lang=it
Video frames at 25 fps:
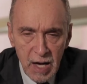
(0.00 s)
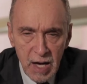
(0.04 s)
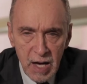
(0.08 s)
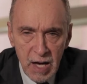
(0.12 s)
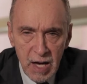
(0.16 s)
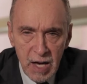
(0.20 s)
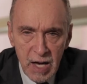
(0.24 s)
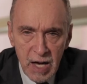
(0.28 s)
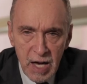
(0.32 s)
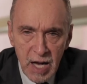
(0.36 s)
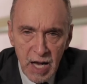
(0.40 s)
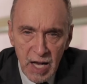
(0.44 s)

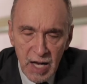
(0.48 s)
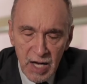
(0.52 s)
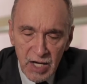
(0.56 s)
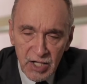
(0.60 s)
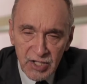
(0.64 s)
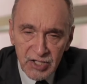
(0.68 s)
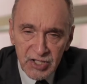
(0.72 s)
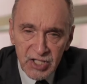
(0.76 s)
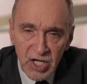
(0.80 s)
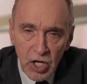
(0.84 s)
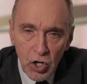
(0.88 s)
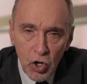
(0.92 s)
le,
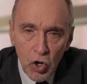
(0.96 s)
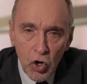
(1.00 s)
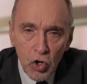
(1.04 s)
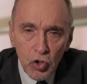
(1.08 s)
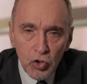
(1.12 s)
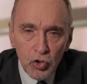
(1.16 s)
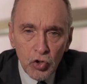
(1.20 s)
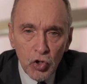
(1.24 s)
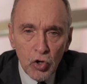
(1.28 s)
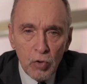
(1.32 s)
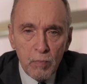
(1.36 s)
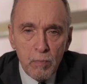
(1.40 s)
il
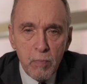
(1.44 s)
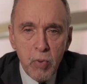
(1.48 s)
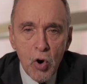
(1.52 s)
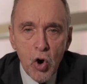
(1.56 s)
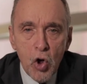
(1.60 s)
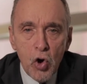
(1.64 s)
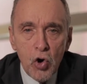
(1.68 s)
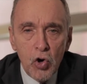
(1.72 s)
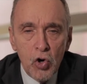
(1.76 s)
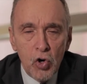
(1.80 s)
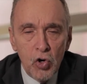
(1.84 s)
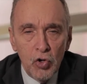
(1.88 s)
secondo
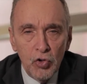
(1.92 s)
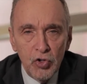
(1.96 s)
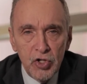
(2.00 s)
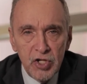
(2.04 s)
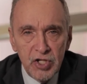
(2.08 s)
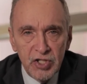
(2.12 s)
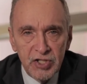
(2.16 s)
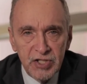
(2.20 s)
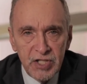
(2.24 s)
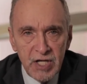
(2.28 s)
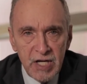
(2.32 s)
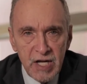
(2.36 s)
blocco
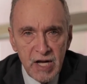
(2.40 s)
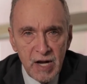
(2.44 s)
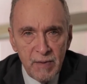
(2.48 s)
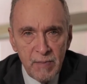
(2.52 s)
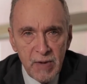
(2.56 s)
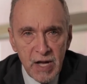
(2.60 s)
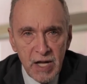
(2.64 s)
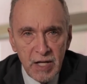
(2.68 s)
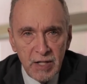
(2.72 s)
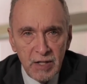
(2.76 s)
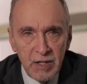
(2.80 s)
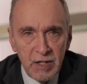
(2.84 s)
di
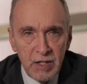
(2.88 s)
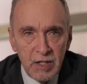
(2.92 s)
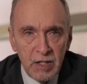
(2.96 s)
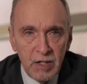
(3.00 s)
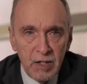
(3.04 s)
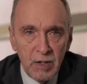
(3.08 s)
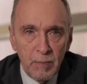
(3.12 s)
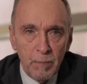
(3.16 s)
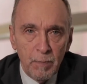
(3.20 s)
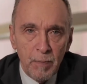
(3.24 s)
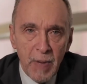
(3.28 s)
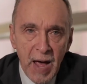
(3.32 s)

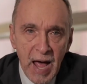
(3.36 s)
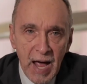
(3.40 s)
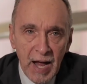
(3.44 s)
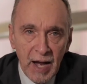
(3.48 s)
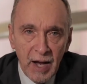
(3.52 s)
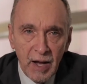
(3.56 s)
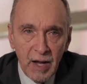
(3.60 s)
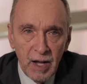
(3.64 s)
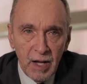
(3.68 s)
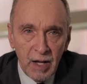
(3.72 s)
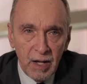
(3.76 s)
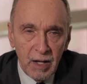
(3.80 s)
insegnamenti,
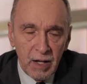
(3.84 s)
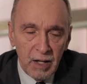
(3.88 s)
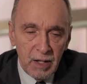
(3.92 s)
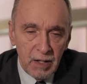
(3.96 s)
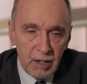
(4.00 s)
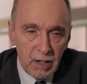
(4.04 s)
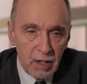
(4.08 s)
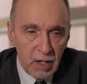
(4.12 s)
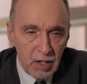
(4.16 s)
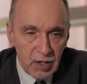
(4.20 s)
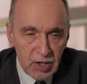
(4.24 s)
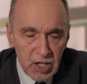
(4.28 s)
pa, eh,
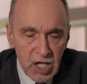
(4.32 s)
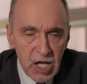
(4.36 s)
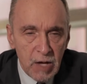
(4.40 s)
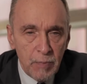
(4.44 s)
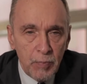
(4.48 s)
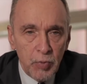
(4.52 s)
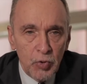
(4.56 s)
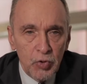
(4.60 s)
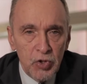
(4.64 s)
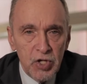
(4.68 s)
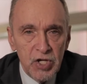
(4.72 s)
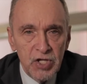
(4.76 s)

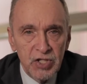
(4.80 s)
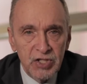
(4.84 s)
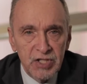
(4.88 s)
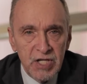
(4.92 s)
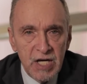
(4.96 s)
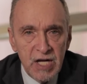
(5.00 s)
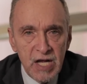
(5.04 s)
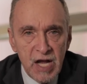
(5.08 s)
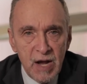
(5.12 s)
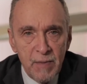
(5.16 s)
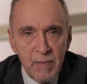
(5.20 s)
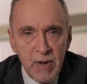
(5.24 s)
tipo di
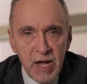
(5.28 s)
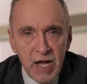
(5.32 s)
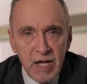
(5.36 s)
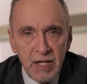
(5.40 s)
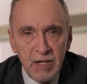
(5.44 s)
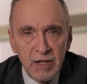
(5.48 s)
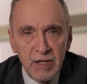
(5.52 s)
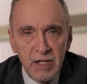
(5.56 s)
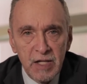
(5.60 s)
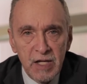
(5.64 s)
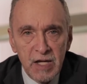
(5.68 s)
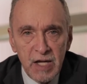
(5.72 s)

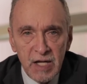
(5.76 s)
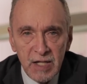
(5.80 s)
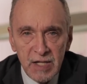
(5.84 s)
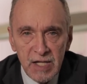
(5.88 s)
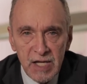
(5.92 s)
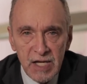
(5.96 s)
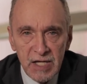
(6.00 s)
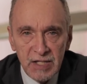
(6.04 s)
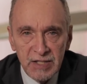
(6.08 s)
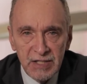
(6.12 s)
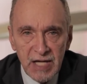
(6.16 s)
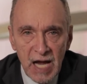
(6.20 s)
insegnamenti e
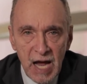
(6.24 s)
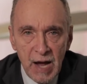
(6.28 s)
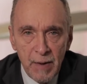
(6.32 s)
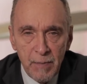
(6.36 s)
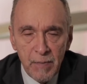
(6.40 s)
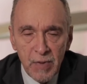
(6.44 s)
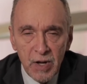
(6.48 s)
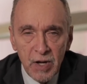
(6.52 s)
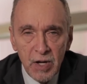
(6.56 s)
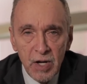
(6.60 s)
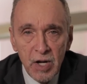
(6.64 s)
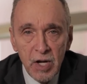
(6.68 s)
di
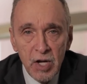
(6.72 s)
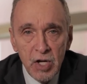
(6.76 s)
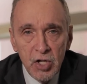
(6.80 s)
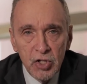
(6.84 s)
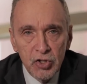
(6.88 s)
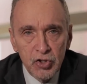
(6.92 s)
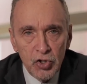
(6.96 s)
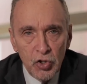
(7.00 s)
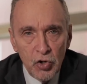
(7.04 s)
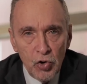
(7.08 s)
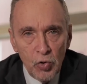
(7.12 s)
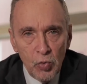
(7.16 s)
esami
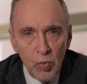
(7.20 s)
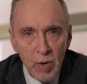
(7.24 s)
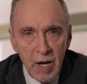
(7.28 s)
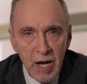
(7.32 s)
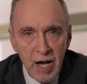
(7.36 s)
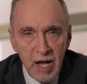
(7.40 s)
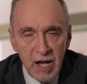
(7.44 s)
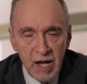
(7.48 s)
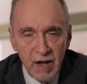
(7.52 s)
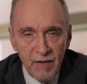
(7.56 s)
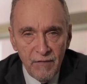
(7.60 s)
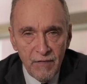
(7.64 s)
sono
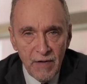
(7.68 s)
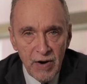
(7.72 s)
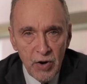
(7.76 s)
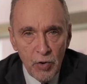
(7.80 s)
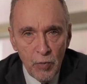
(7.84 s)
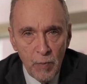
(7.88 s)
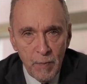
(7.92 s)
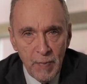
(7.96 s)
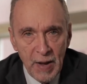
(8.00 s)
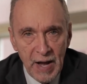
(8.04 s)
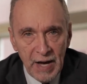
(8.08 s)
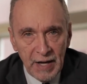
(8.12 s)
quelli che
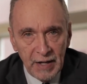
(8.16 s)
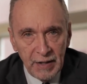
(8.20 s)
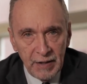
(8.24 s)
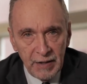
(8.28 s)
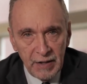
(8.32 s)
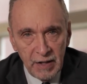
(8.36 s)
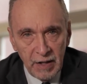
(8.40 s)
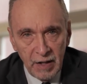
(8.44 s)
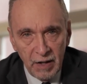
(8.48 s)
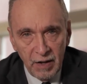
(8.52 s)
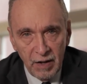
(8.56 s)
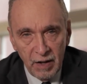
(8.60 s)
fanno
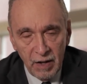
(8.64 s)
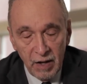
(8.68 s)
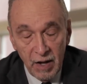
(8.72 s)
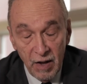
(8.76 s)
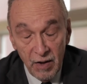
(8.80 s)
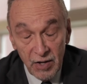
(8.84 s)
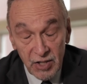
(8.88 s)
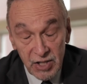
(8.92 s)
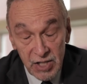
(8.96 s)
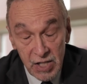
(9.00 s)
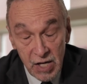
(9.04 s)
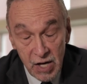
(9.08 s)
parte,
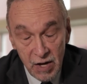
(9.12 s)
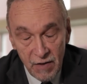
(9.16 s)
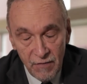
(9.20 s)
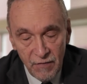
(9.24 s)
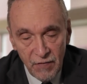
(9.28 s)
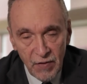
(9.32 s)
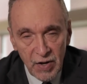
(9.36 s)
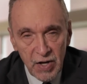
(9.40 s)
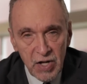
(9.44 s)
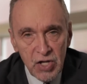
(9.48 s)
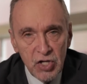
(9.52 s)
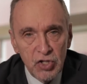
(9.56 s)
che si
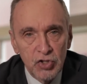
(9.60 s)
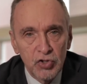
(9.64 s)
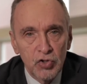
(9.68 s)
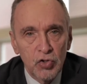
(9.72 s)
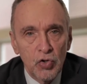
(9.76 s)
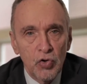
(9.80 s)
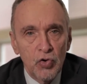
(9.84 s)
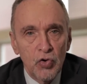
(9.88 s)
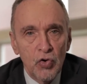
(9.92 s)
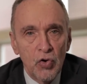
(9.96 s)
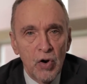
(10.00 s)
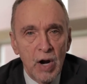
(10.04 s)

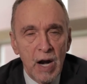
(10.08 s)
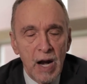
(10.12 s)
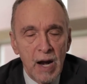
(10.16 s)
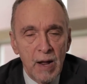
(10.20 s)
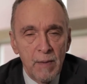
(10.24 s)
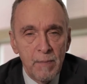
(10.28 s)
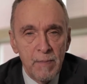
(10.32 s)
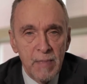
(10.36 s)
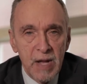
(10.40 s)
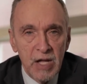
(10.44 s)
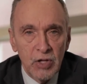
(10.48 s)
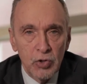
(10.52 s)
riferiscono
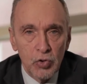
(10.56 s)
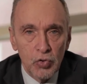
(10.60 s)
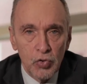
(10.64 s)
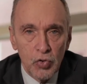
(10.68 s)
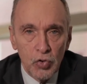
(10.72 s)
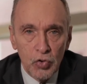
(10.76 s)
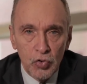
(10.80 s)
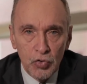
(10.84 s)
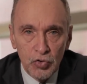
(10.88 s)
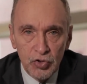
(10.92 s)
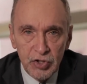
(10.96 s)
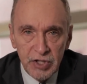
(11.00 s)
alla
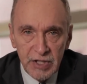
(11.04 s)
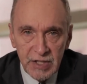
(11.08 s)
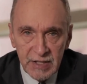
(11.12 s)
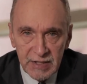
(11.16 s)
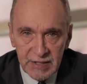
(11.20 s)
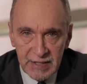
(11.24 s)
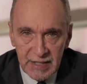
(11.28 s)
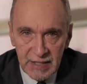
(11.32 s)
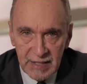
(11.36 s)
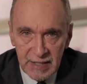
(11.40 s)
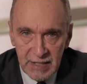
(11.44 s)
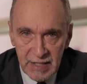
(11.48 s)

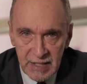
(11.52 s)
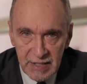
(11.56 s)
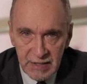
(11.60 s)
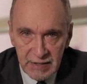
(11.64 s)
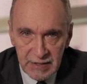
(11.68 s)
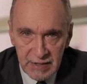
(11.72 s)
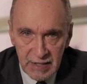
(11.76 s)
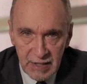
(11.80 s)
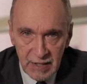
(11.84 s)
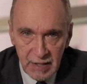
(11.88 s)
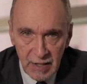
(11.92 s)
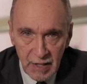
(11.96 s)
metodologia
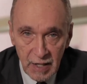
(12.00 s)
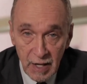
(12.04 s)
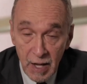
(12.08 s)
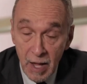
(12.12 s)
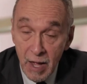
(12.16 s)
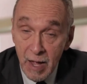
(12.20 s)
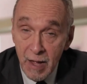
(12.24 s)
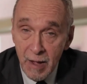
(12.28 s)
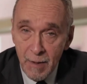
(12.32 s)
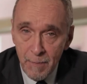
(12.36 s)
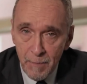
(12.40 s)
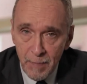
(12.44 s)
statistica,
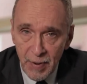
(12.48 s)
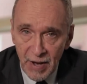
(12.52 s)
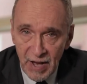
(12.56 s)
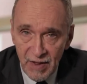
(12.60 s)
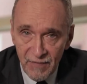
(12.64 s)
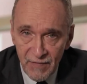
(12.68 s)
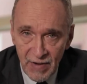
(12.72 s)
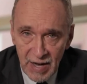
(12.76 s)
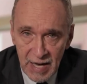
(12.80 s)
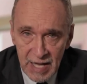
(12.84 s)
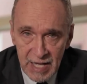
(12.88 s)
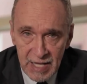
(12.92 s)

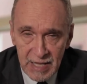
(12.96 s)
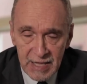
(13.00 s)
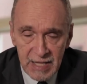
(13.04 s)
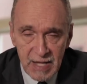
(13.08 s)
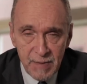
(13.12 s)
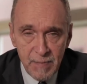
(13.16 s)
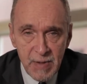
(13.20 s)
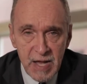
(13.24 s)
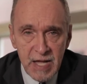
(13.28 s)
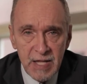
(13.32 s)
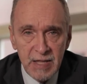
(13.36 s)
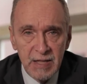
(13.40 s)

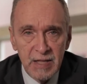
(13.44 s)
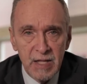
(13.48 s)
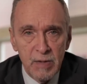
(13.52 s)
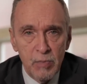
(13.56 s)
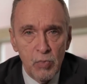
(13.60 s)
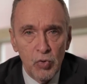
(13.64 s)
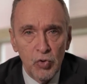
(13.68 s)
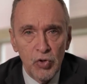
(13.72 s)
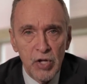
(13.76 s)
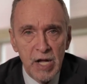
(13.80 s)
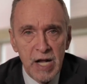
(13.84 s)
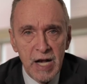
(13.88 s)
prevalentemente
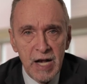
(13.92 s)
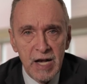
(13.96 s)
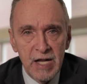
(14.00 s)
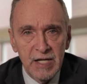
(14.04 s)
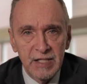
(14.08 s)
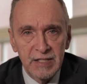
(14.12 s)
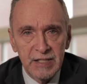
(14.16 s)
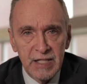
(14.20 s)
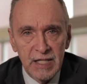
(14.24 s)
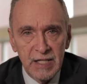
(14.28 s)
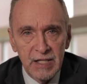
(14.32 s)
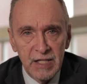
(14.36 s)

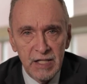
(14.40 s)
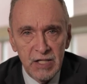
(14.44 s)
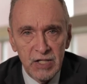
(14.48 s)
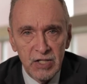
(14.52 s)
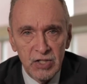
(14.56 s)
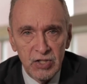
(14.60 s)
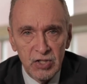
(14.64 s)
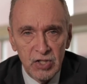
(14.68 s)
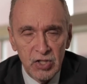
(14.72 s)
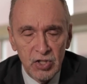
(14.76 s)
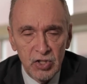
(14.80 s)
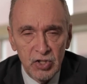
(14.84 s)
modelli
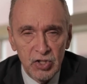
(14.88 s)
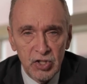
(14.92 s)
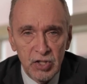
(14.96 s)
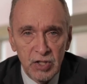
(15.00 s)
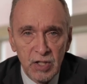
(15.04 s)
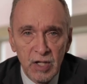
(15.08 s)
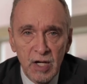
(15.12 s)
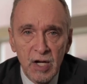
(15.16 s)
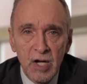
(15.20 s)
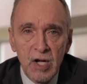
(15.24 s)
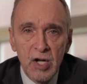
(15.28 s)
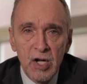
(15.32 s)
statistici,